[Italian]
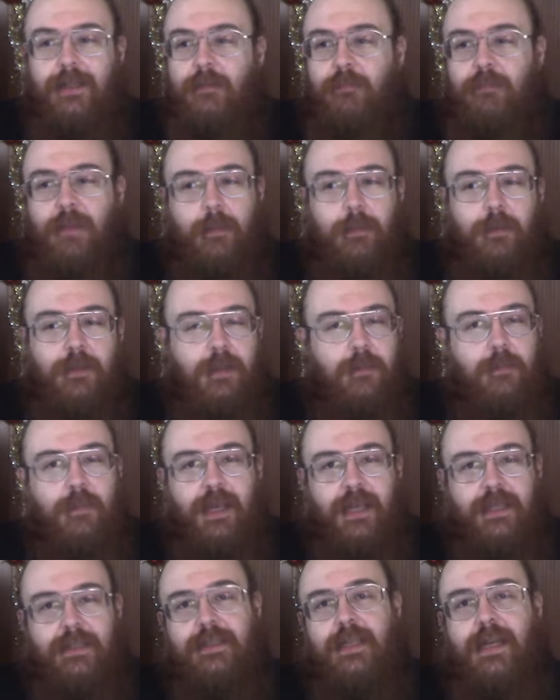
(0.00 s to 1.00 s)
ma
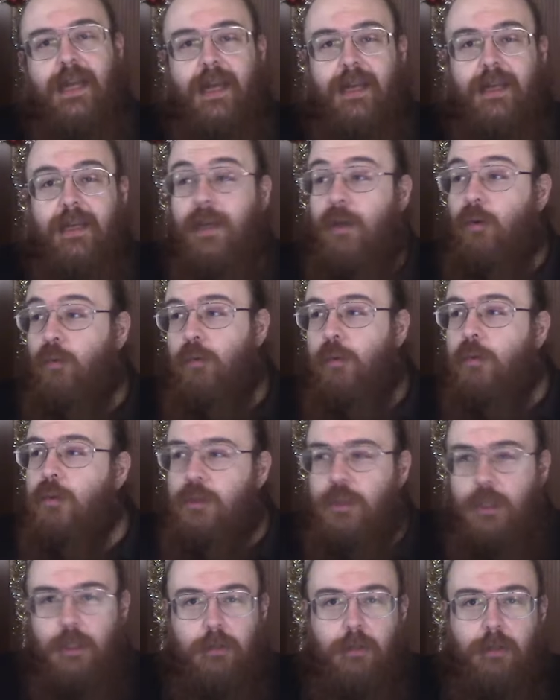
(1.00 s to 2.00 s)
potrebbe essere anche un
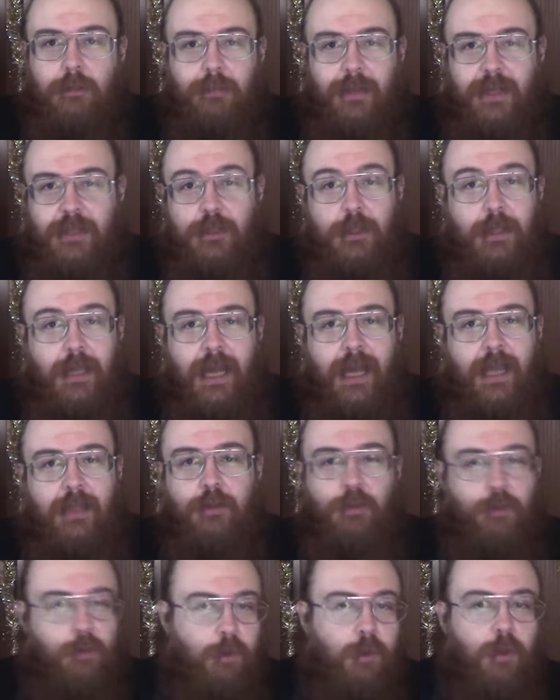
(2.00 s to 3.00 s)
oggetto
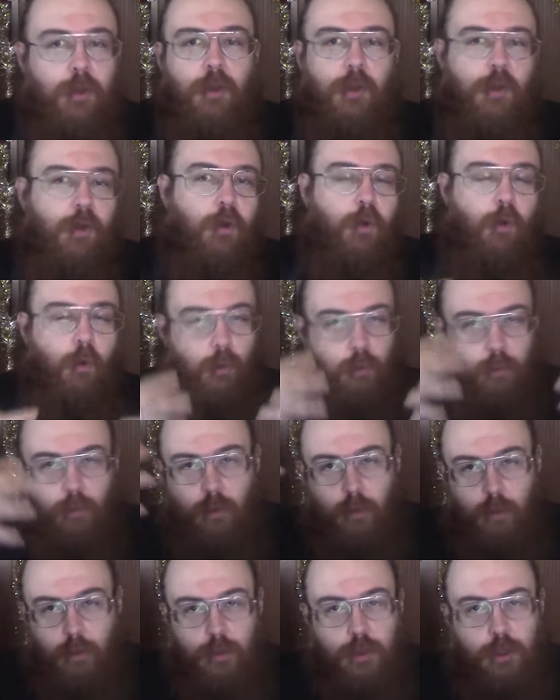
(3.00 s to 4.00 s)
immaginato o un
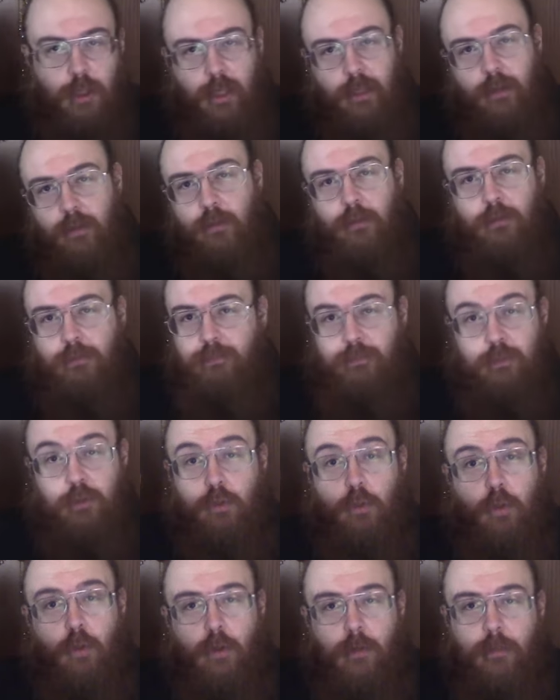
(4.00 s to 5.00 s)
concetto
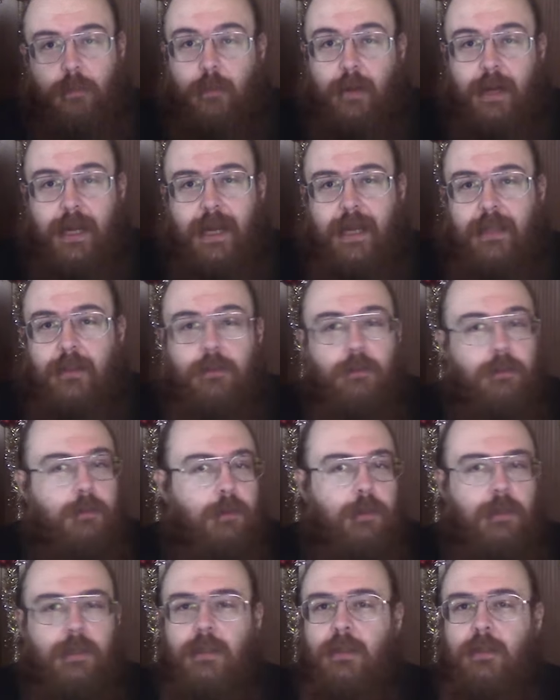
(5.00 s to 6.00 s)

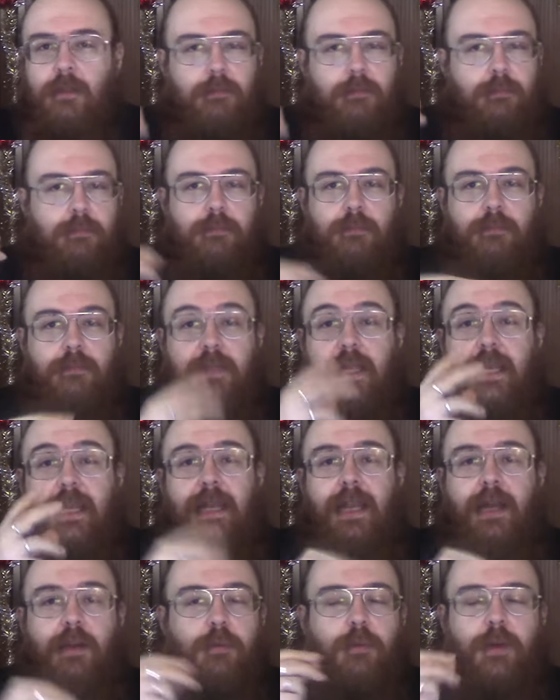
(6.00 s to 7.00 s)
scorporato
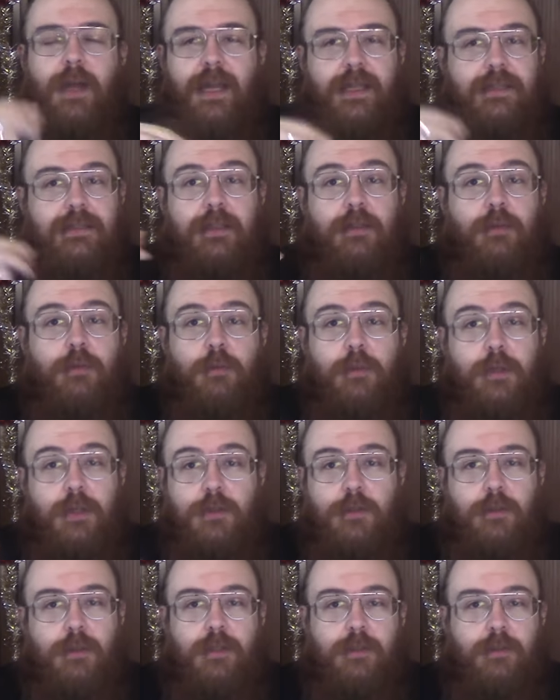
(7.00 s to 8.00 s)
nella quest in cui i
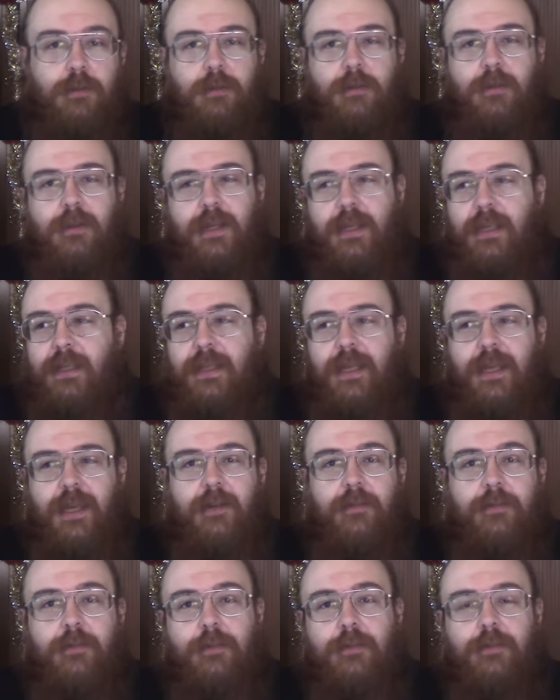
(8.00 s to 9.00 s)
giocatori
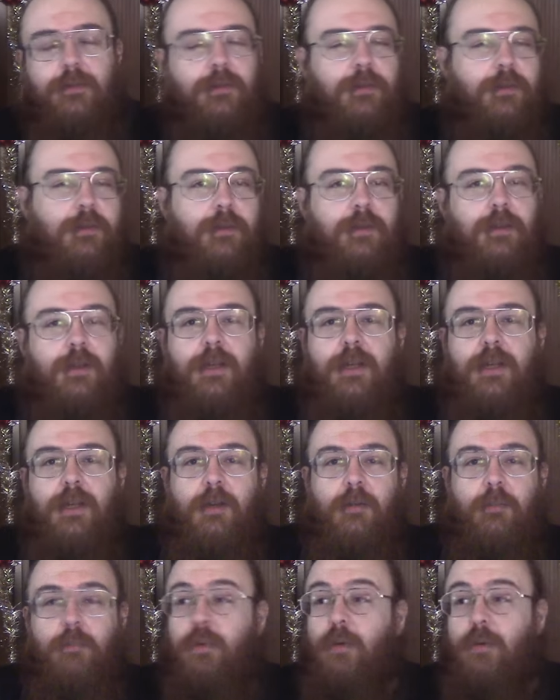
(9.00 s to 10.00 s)
devono
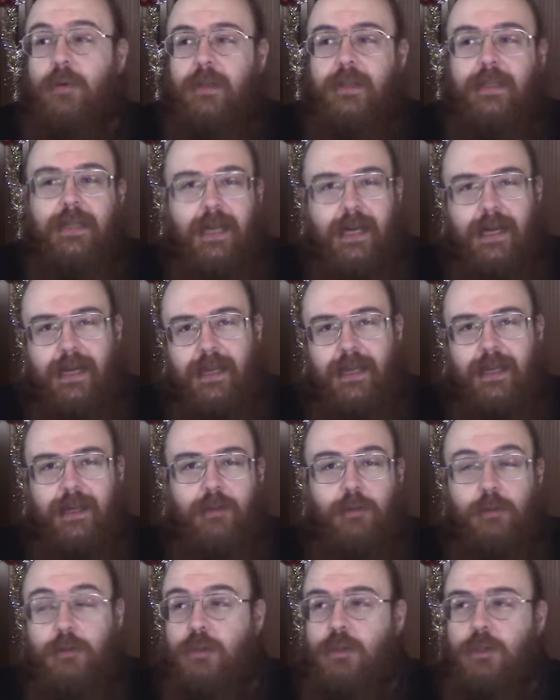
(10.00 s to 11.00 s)
portare
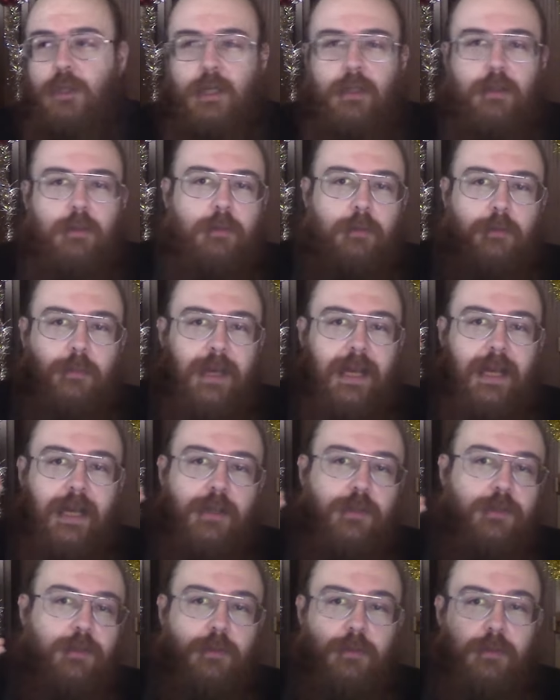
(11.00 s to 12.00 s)
l'oggetto
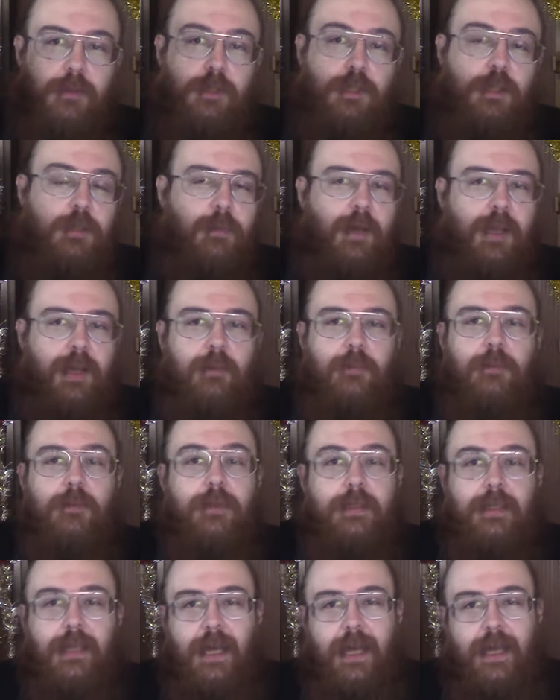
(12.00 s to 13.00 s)
magico in cima alla
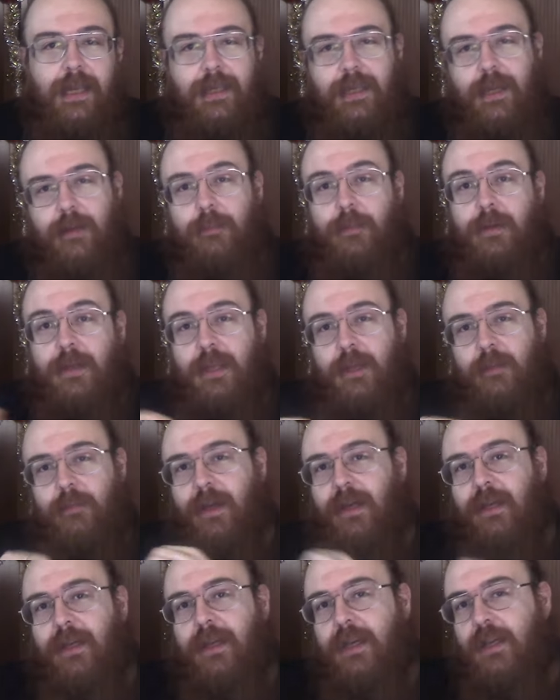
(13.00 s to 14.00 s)
montagna
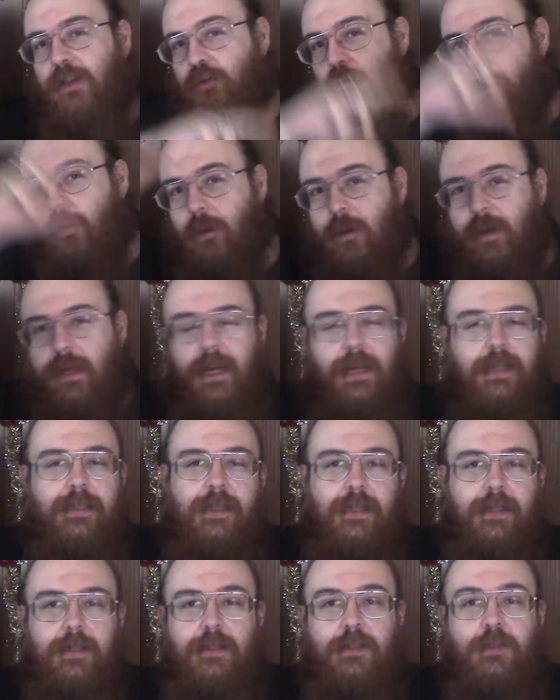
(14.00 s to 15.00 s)
prima che sorga la
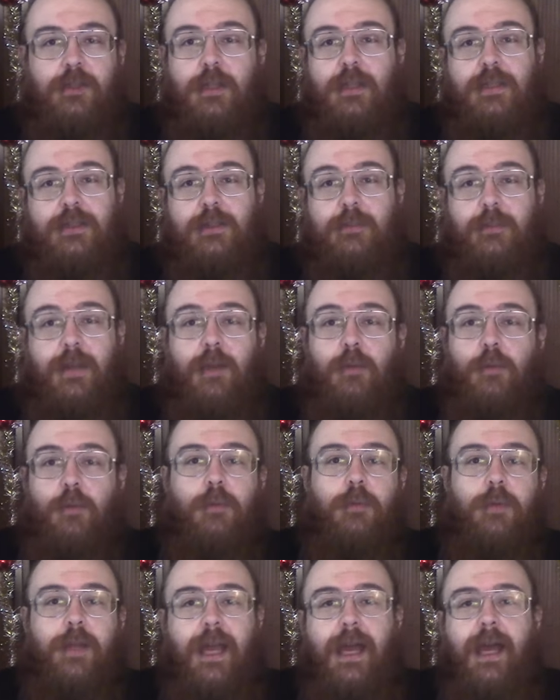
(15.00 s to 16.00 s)
tredicesima
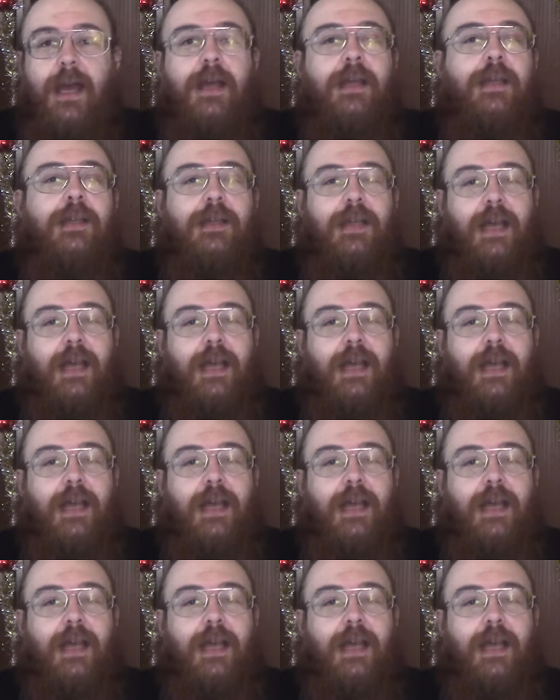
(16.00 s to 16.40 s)
luna,